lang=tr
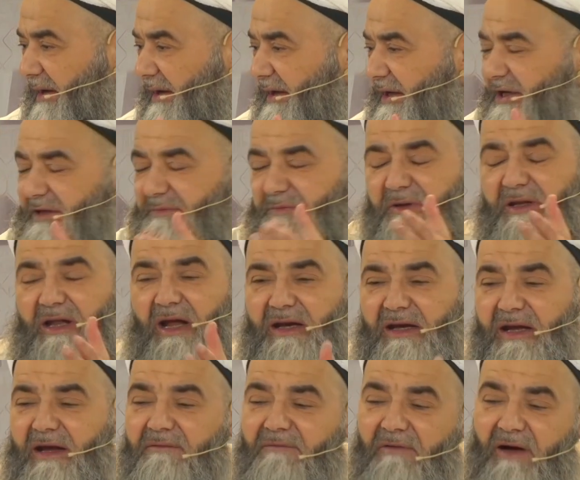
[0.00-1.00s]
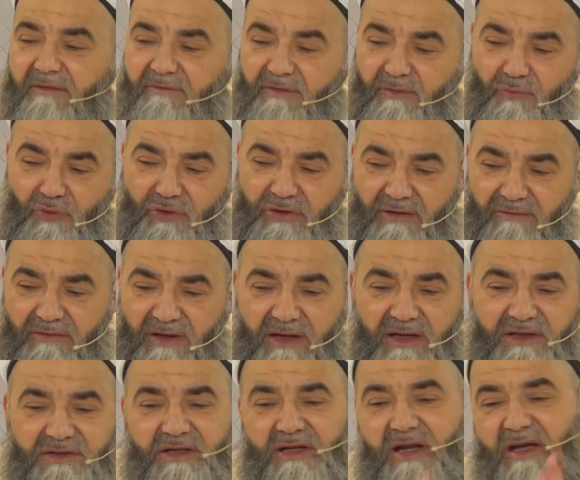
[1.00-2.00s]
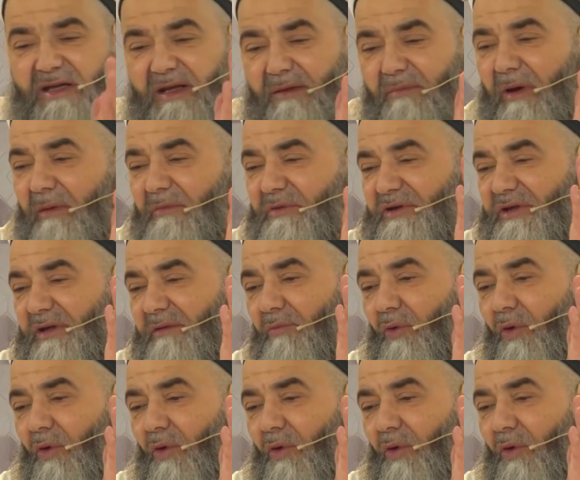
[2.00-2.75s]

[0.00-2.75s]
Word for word: hiçbir derneğin vakfı mütevellesine girmemişim.